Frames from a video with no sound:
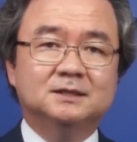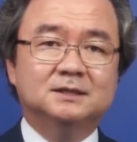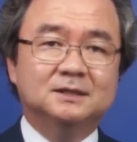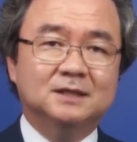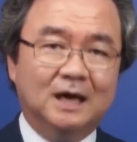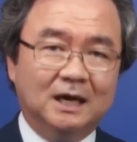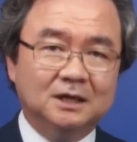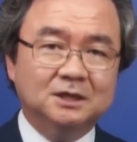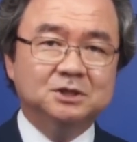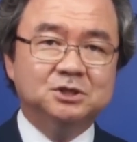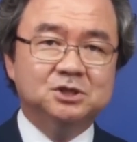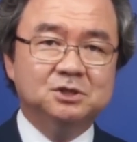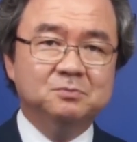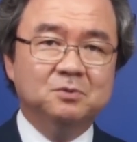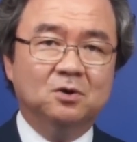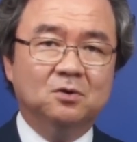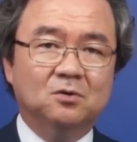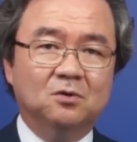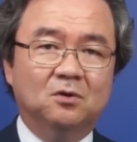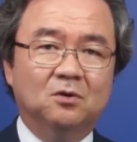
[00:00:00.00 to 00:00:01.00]
나는
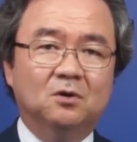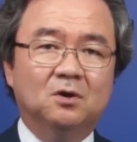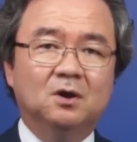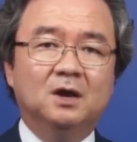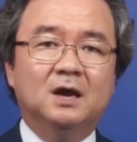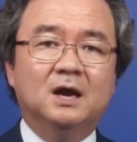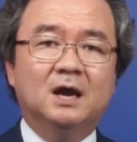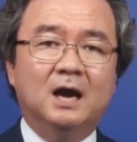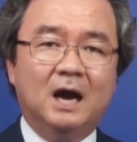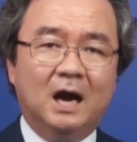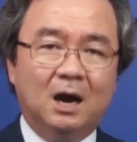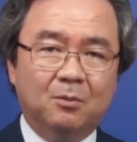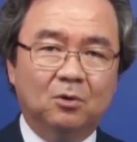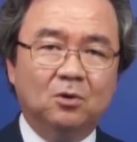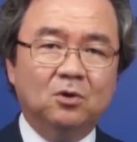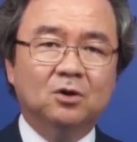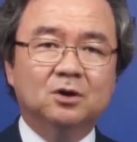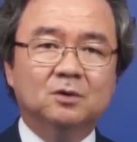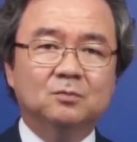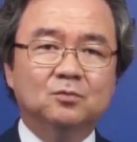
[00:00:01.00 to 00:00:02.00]
심었고
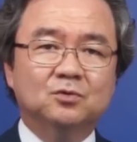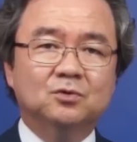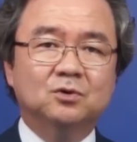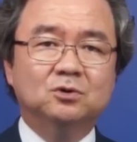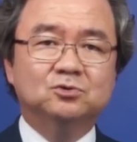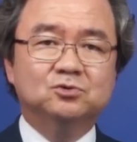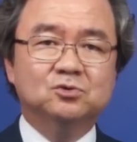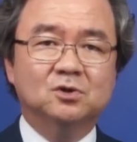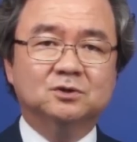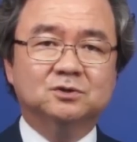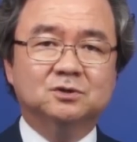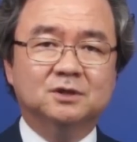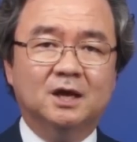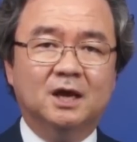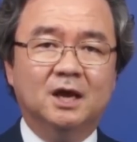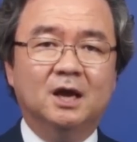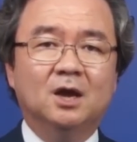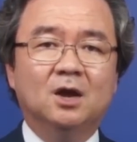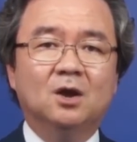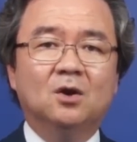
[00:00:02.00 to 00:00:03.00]
아볼로는 물을
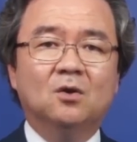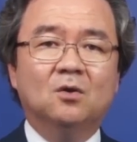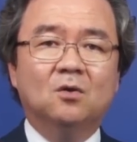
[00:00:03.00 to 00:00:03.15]
주었으되